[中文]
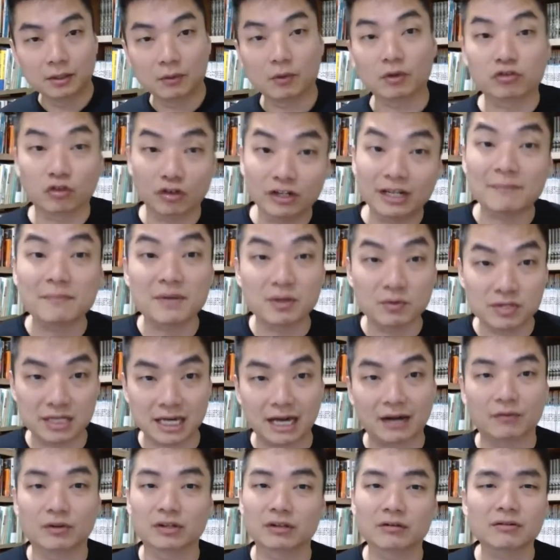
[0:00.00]
我昨天没有
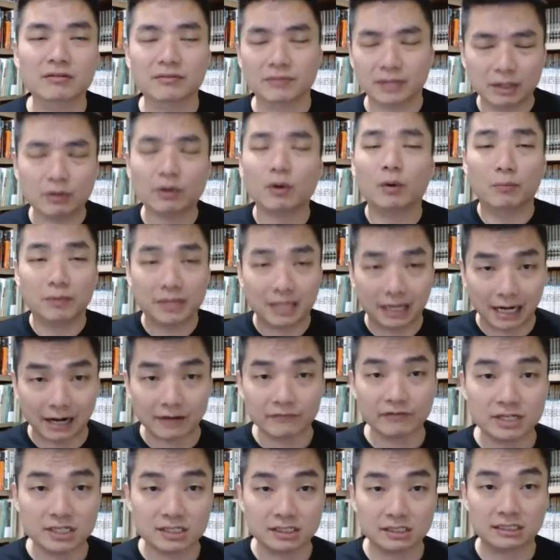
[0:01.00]
讲，我就因为我不
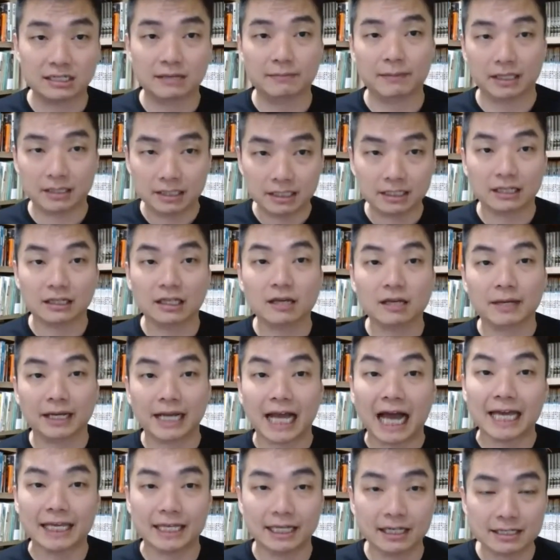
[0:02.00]
浪费时间嘛，今天特别
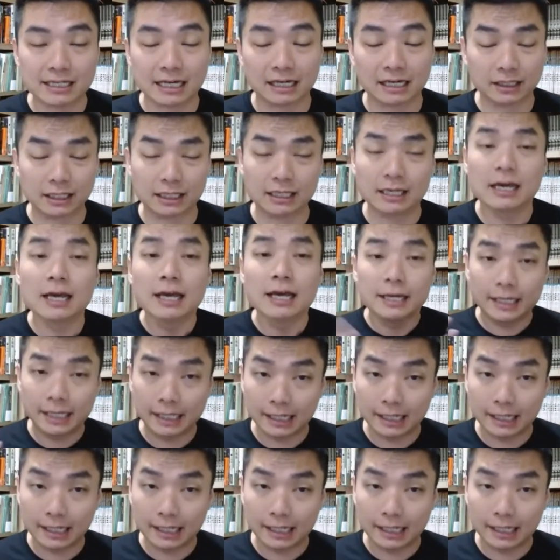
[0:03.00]
开一个讲题，